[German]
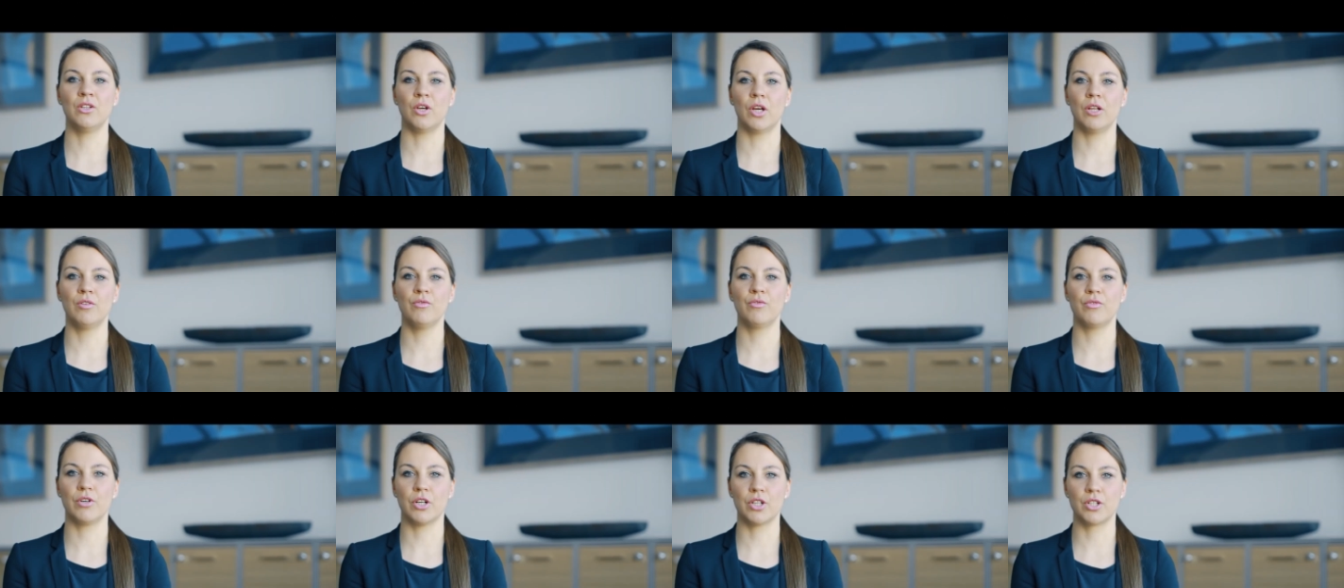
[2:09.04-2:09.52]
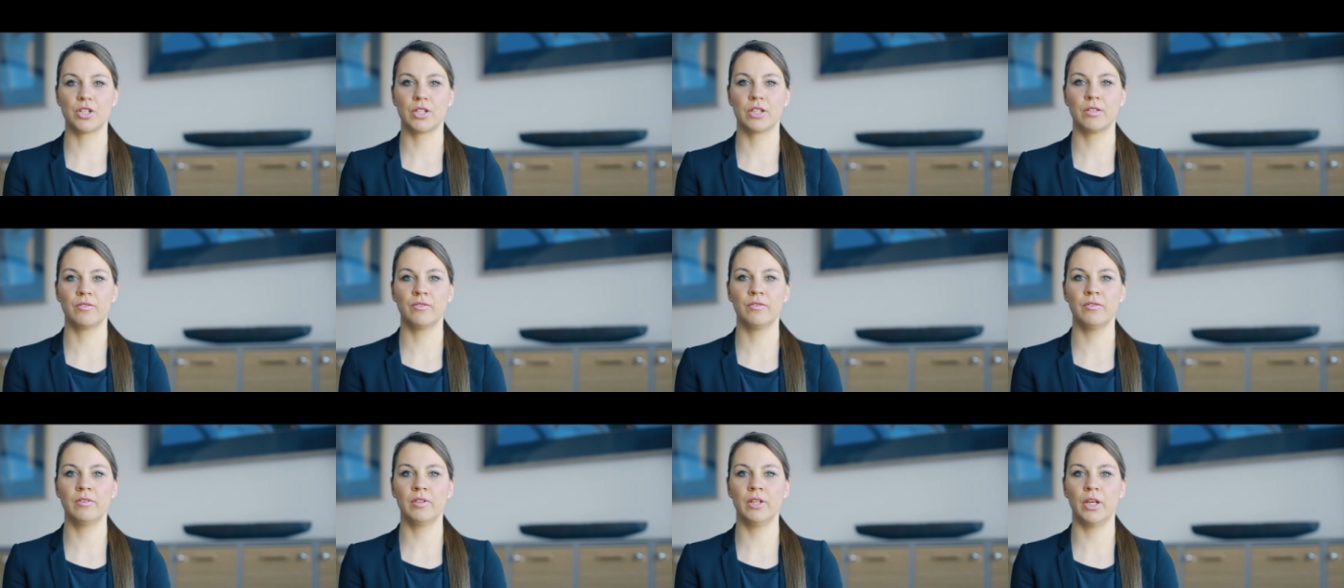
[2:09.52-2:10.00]
neuen
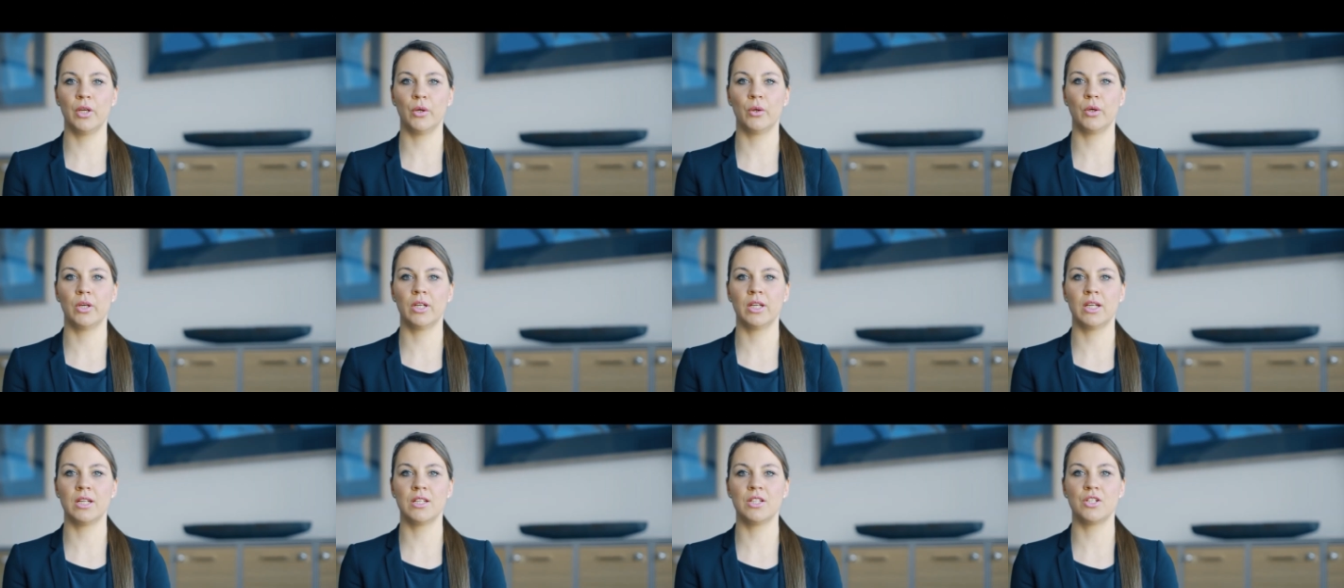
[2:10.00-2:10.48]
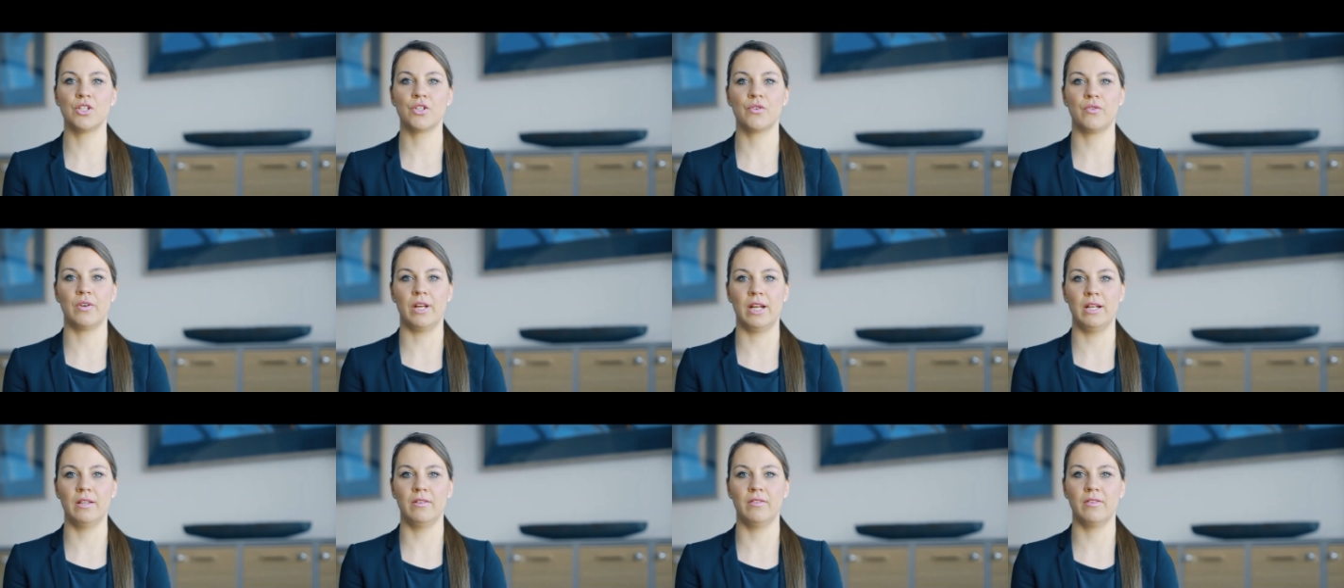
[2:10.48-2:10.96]
Vorschriften erhöhen die
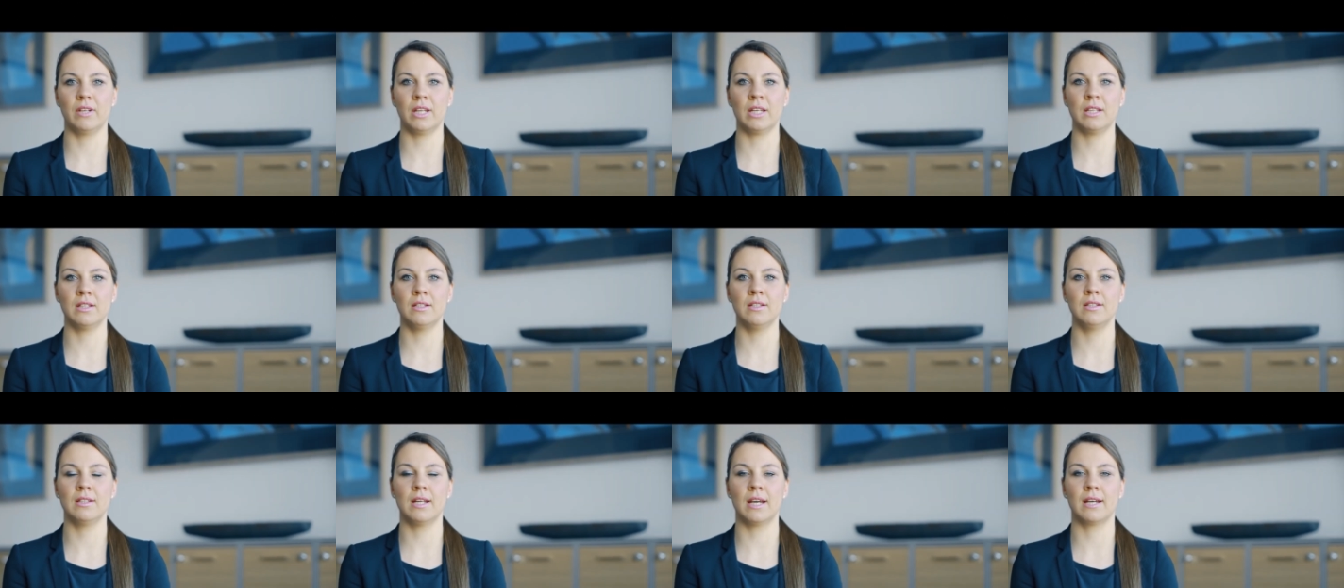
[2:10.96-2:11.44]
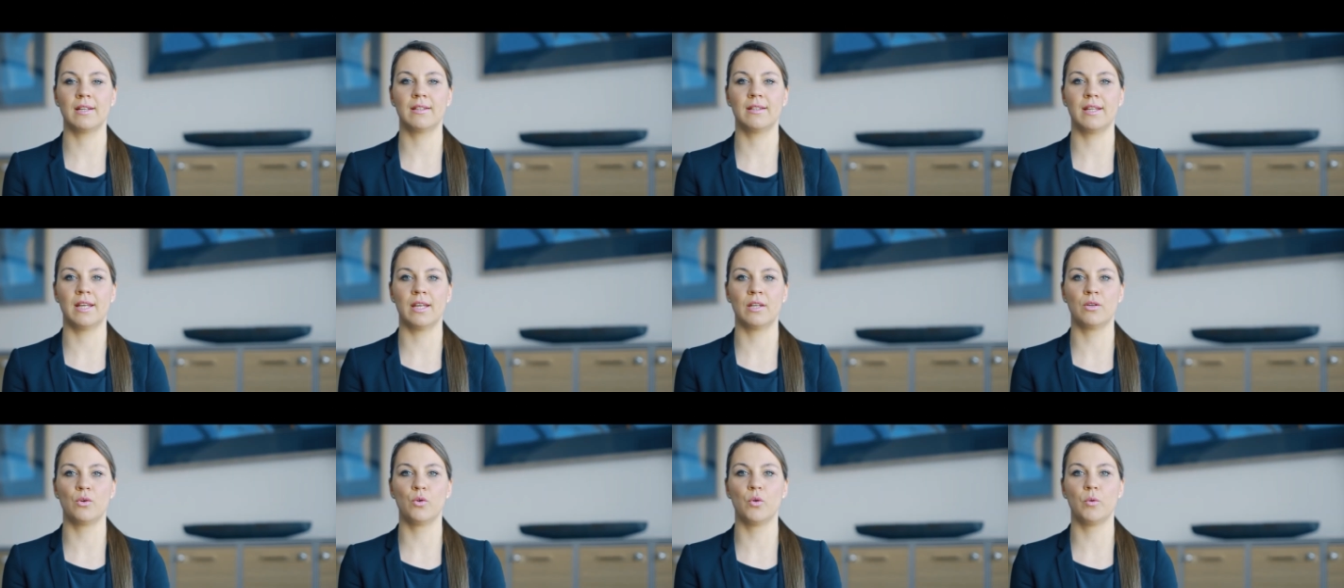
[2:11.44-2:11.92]
Schwellenwerte, nach
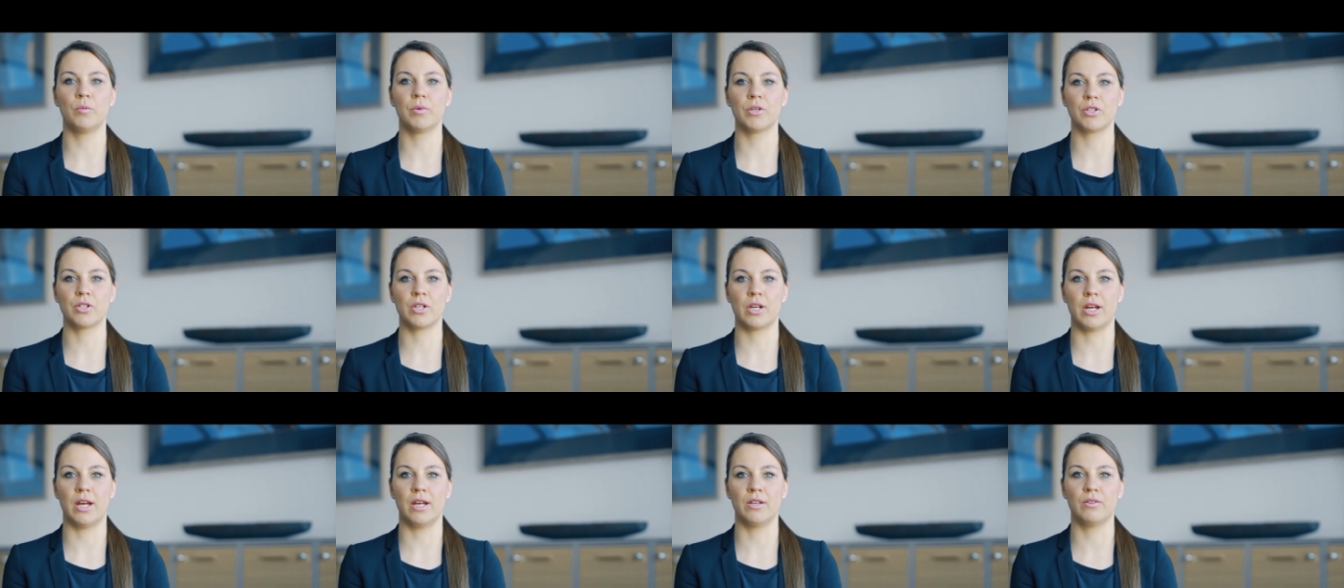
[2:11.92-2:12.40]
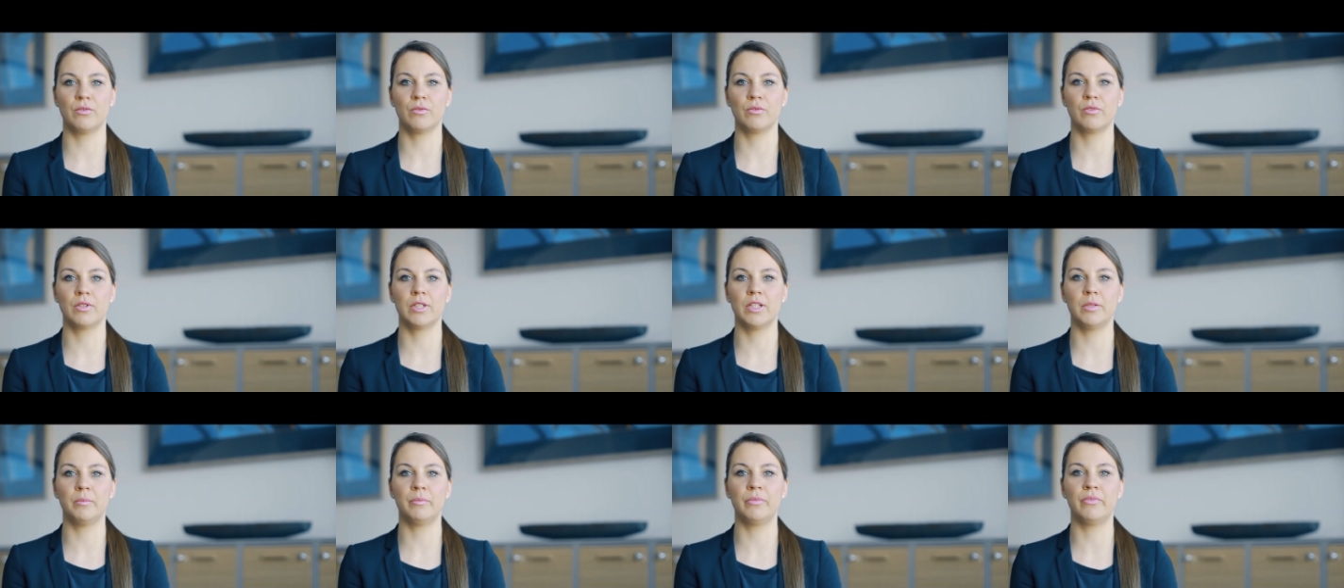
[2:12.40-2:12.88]
deren
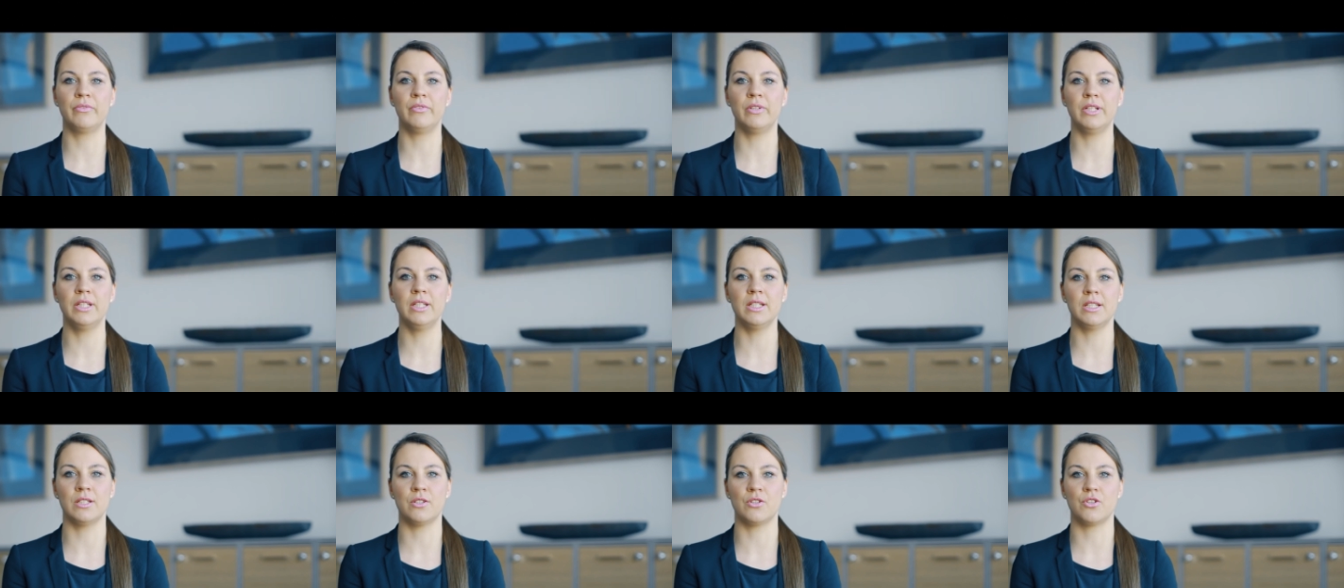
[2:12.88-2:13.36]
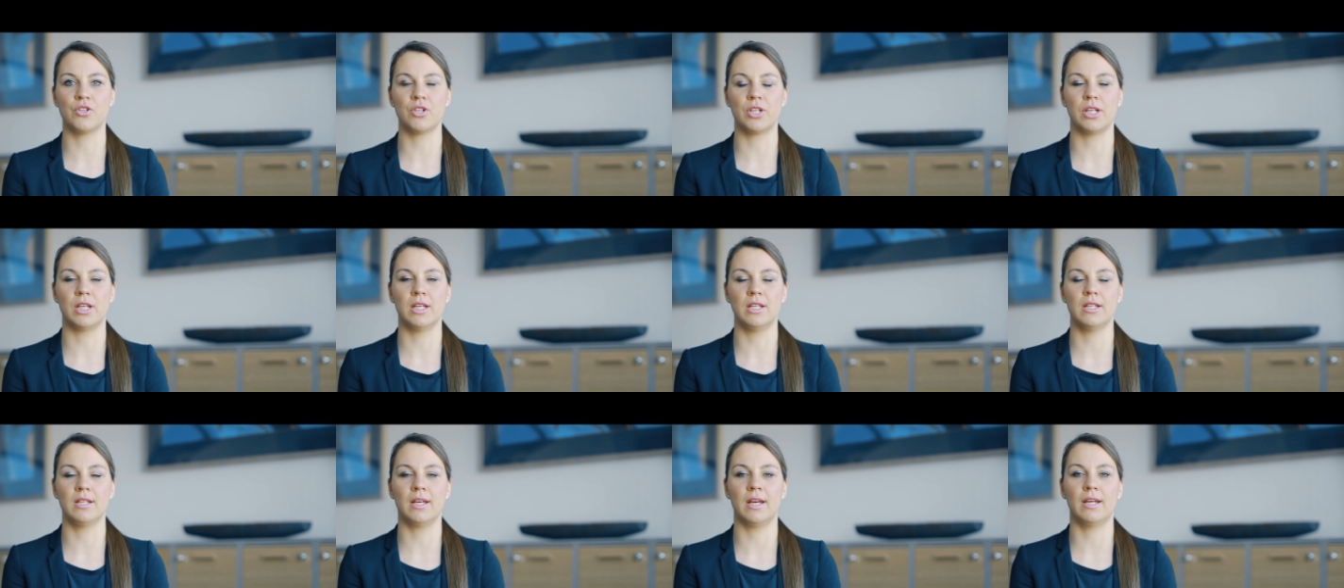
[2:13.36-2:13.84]
Überschreitung die Pflicht
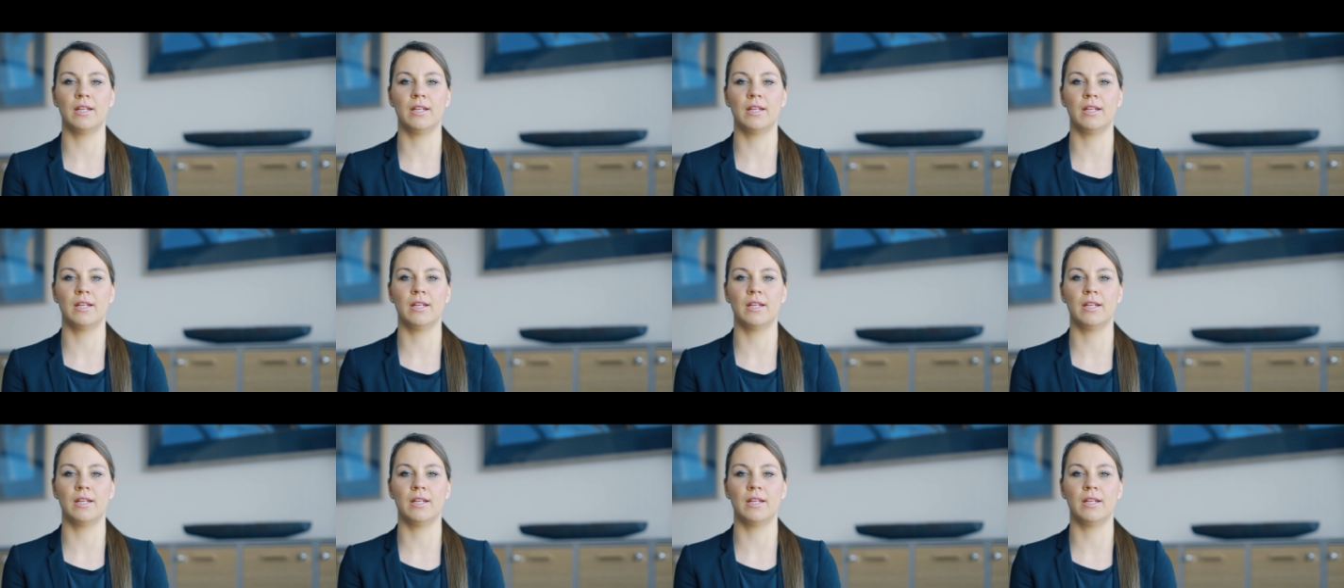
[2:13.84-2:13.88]
entsteht,